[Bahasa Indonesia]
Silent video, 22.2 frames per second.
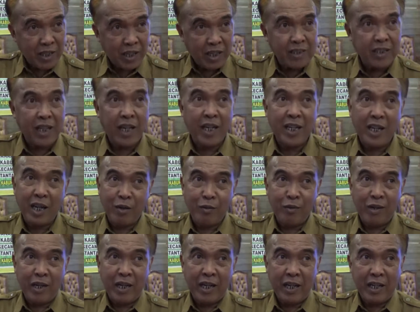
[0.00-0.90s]
rancangan
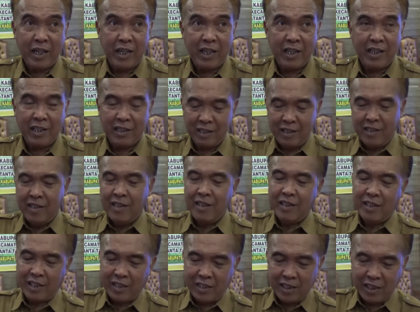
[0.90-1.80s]
awal.
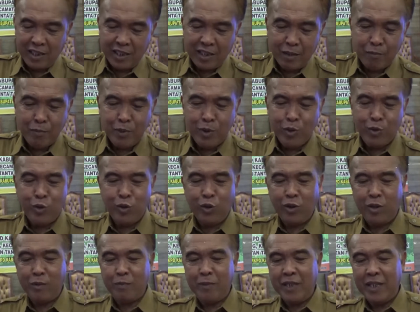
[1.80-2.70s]
Nanti kita
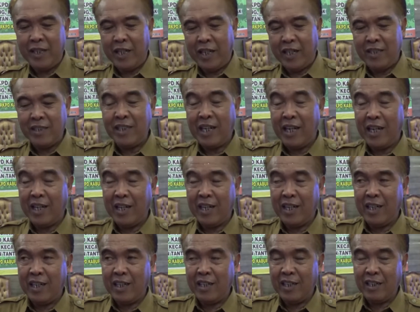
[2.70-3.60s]
menuju kepada
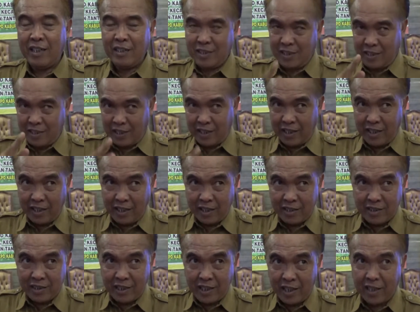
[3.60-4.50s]
rancangan. Setelah
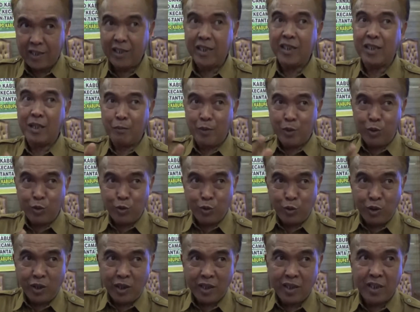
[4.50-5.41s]
rancangan kita
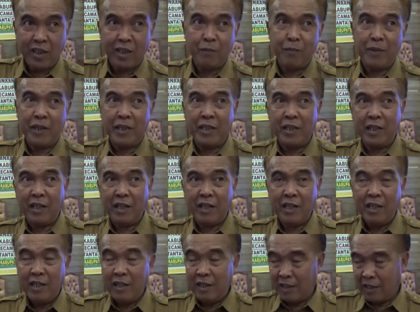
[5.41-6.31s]
menuju lagi kepada
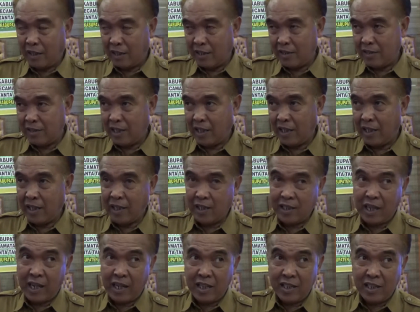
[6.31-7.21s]

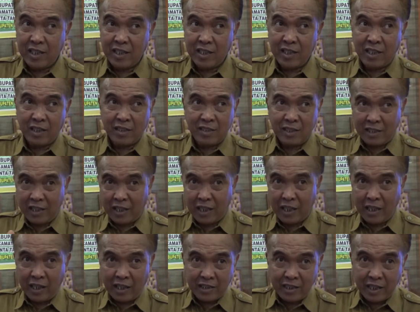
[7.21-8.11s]
rancangan akhir.
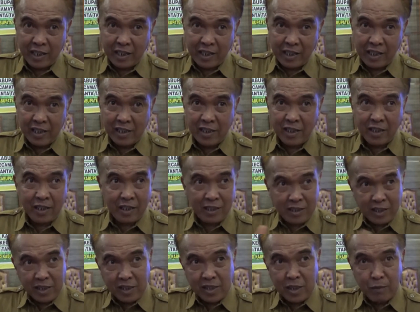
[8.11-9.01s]
Setelah rancangan akhir
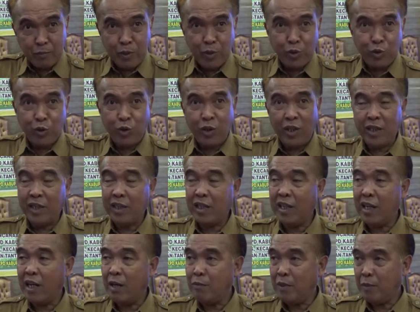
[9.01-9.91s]
nanti kita menuju
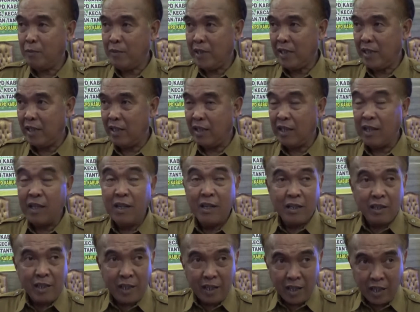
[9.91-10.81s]
lagi ke APBD.
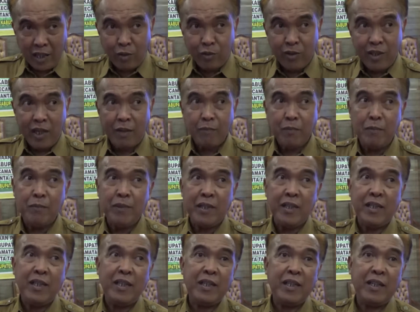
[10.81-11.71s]
Nah kalau di
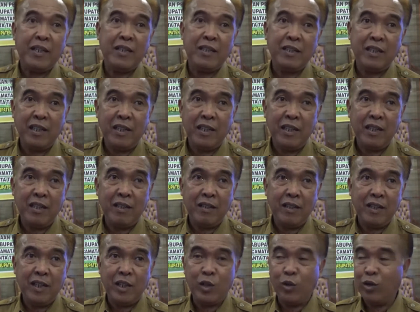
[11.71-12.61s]
APBD nanti
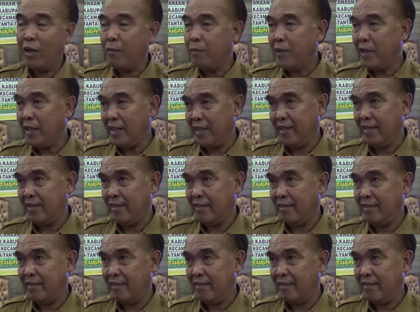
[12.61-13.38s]
itulah final.